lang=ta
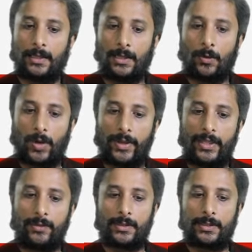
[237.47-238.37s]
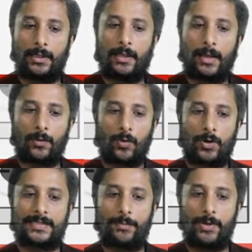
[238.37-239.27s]
ஓகே இது வந்து லைக் உங்களோட
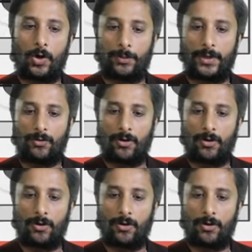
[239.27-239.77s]
செமி ஆட்டோமேட்டிக்காக